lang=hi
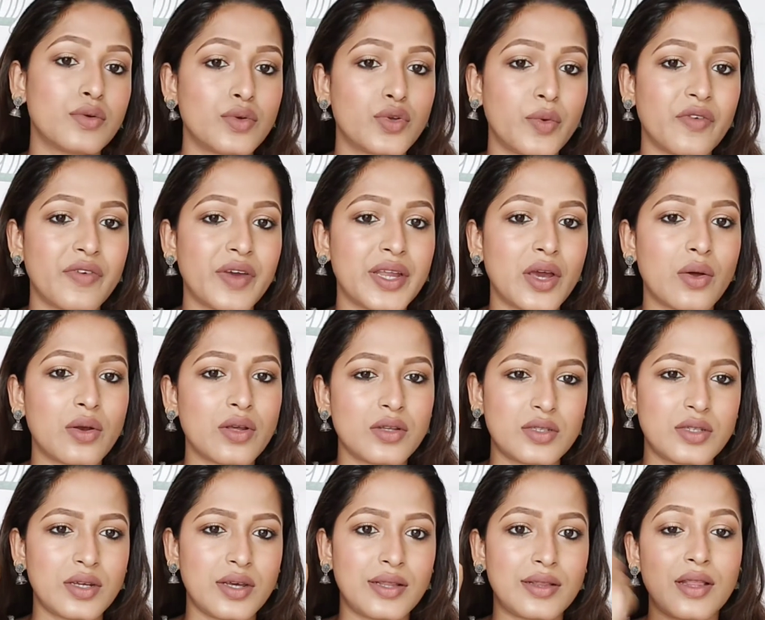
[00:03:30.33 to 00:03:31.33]
टू बी वेरी
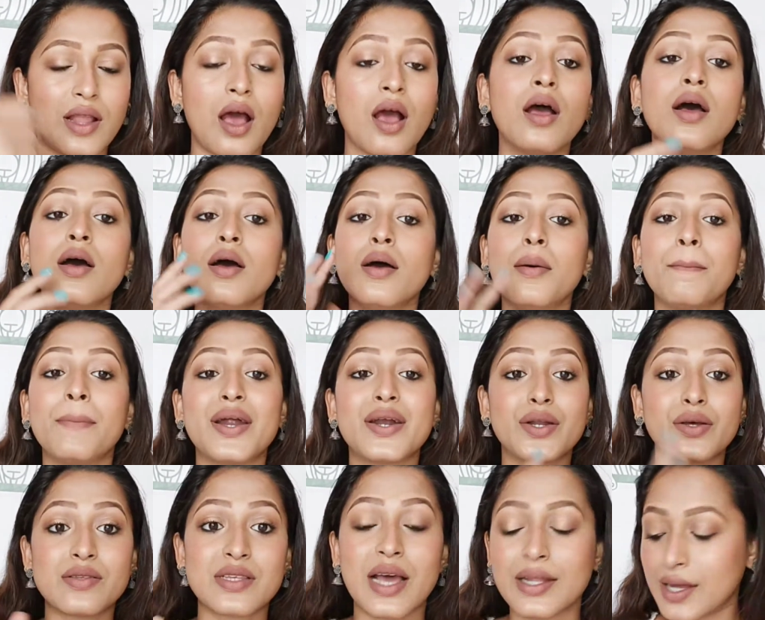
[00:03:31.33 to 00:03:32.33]
ऑनेस्ट इतना
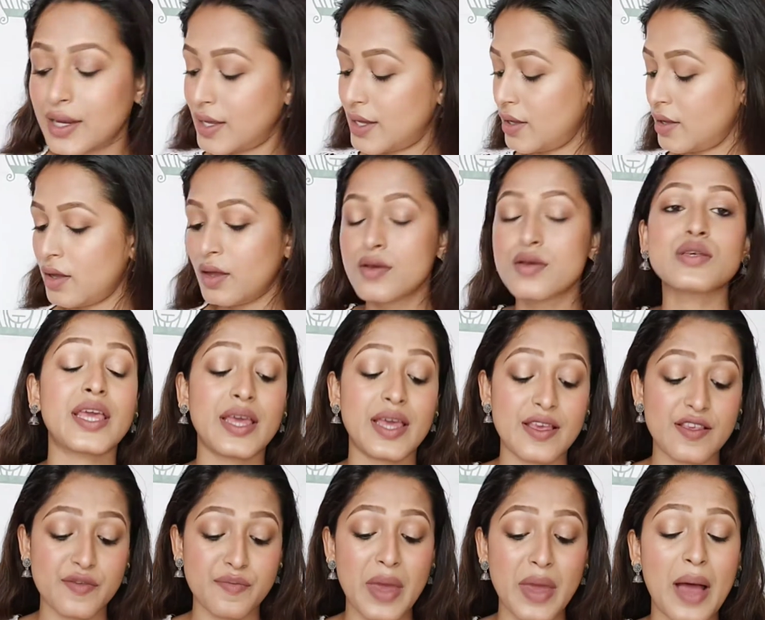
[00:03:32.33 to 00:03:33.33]
बट ज़्यादा नहीं
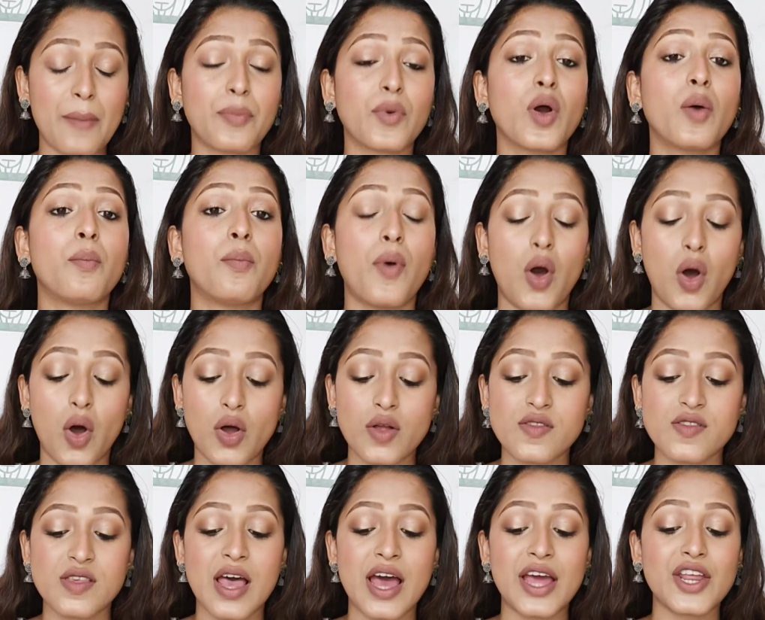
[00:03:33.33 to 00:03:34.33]
इसमें आपको
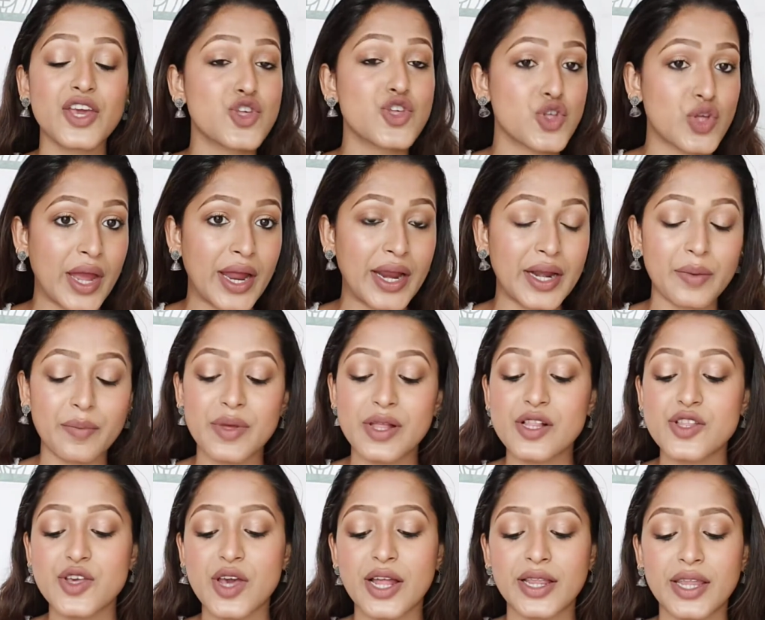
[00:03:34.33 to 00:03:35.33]
बहुत सारी शेड
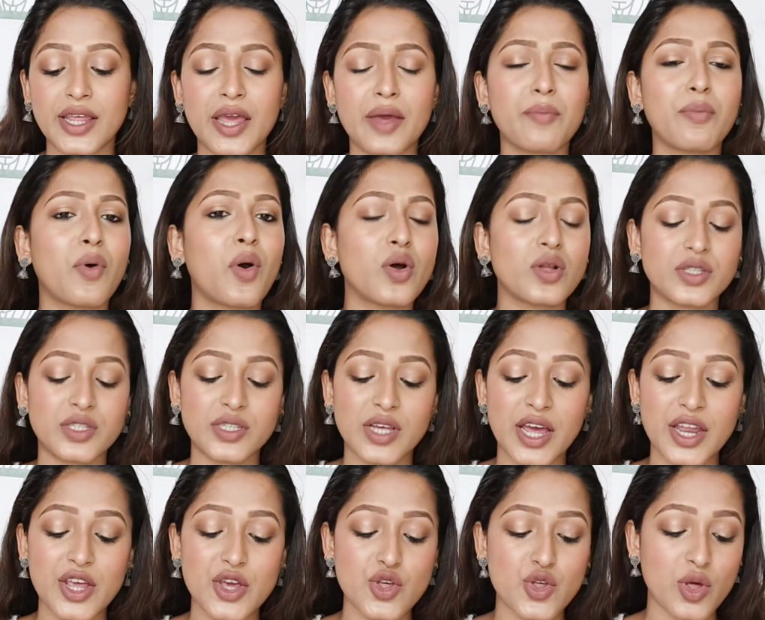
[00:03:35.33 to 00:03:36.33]
मिल जाती है बहुत
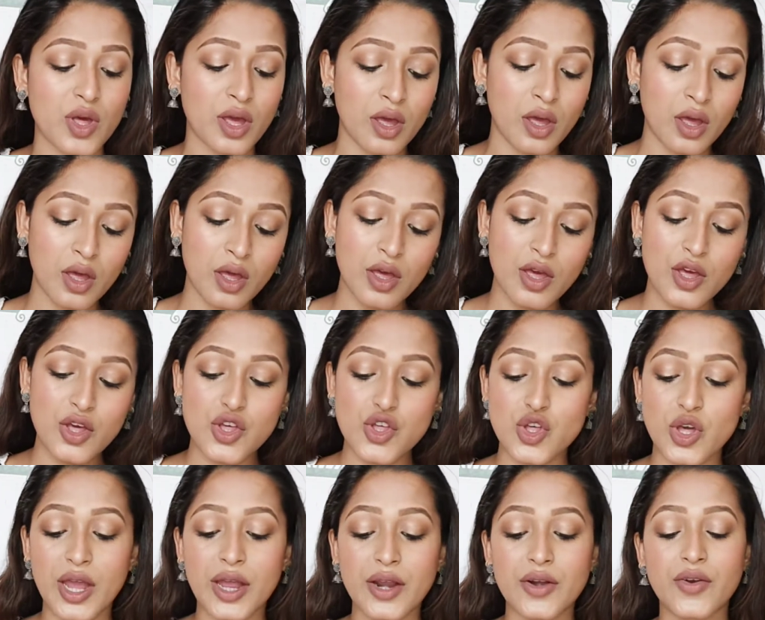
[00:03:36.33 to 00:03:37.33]
सारी शे
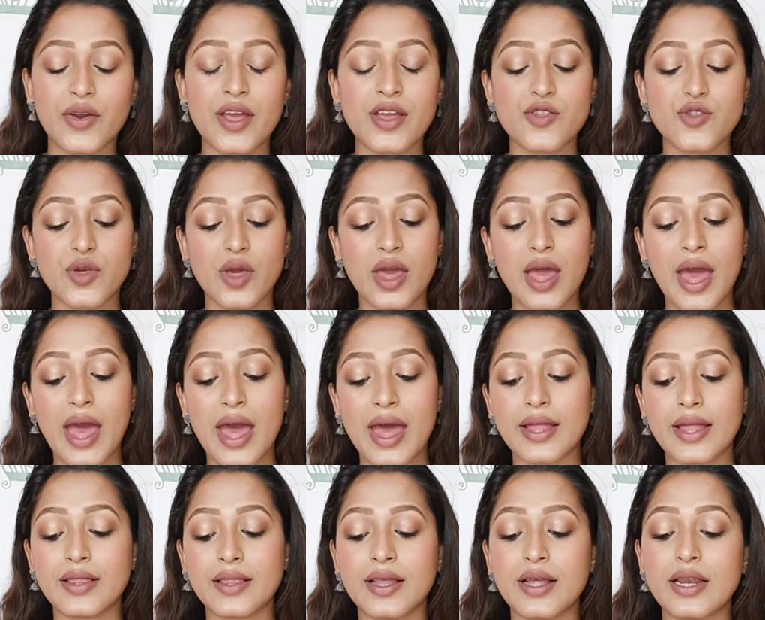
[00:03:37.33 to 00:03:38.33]
शेड रेंज है
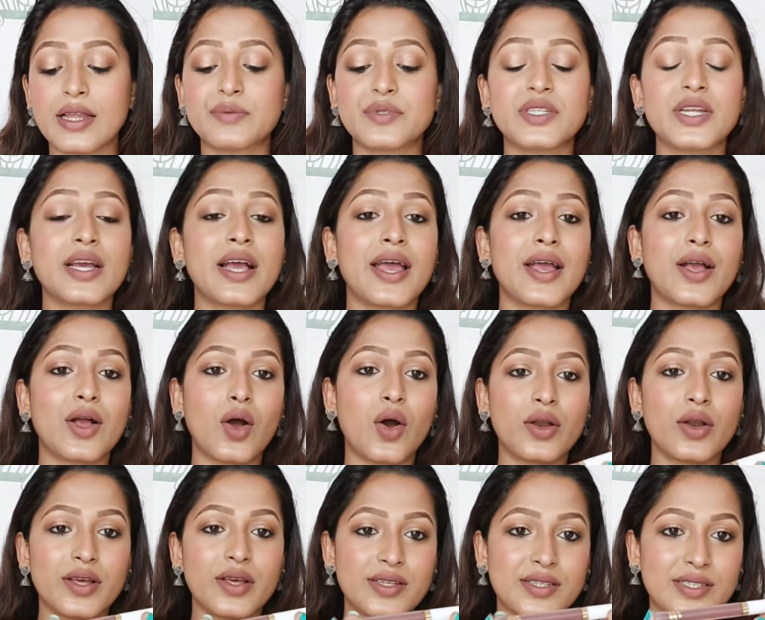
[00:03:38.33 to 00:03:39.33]
एंड द लिपस्टिक आई
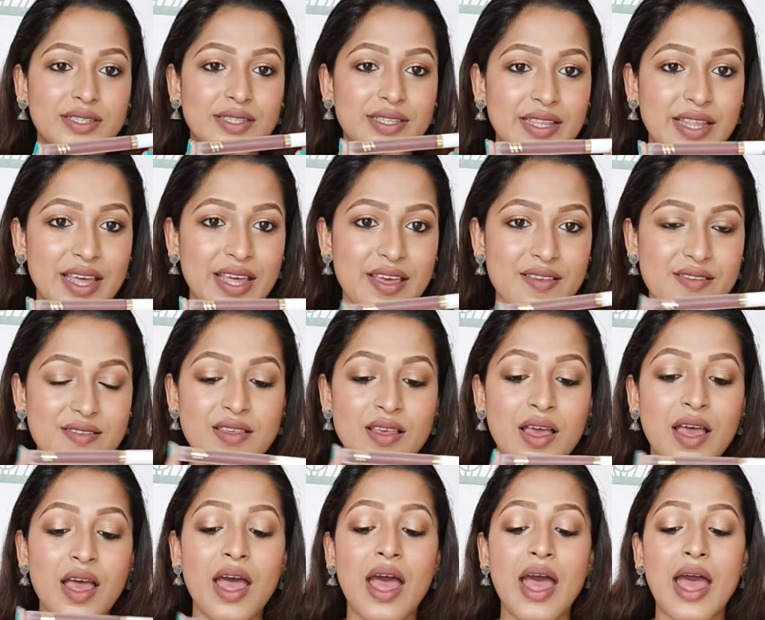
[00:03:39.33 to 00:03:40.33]
गॉट इज दिस
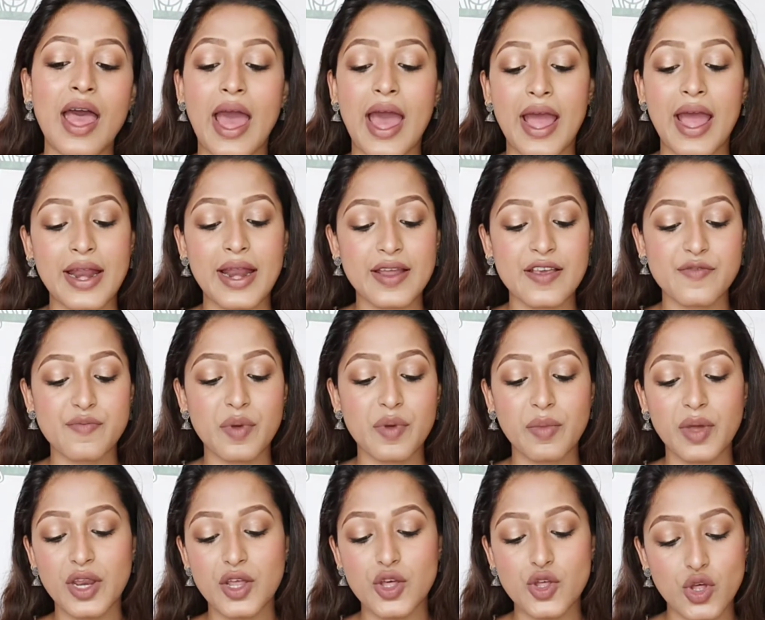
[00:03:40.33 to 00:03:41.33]
एंड इसमें
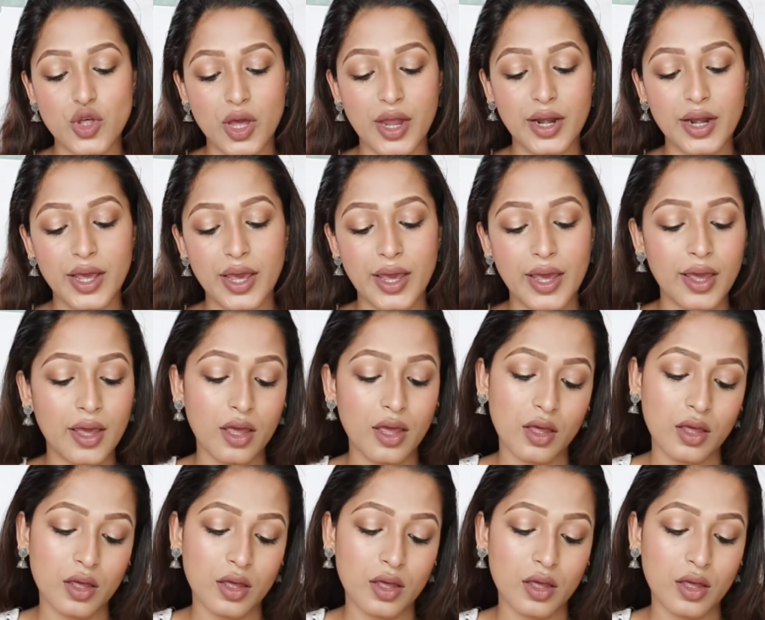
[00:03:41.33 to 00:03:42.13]
मेरी शेड है